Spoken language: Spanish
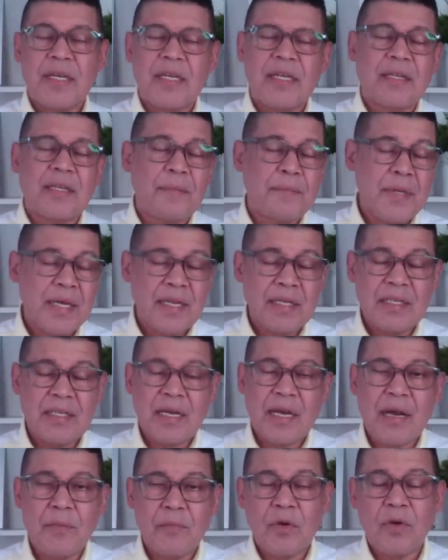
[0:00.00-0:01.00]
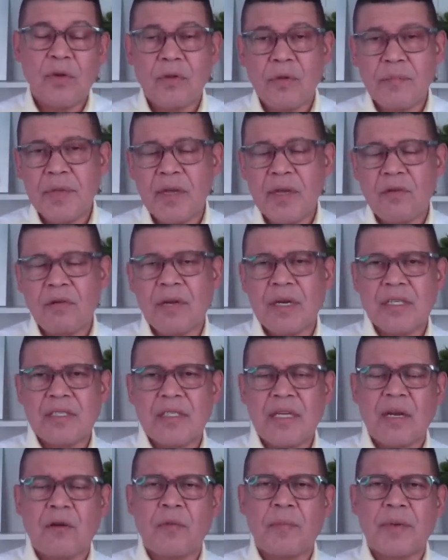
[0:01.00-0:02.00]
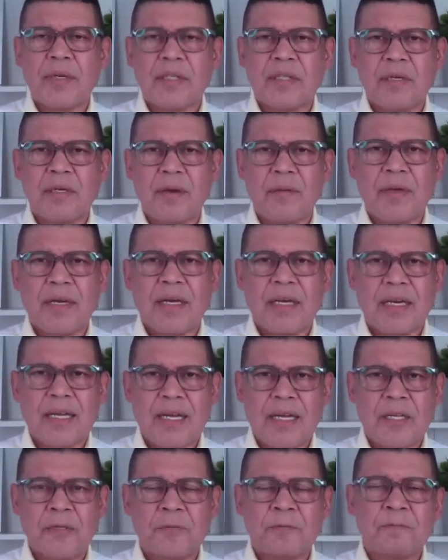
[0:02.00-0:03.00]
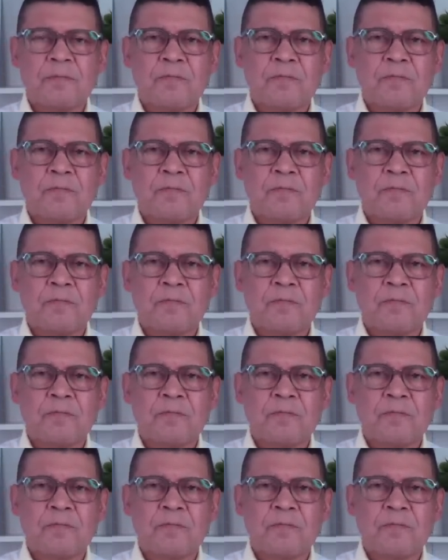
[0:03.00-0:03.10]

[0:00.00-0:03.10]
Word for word: Y también llegamos los domingos gracias a la cooperativa Vega Real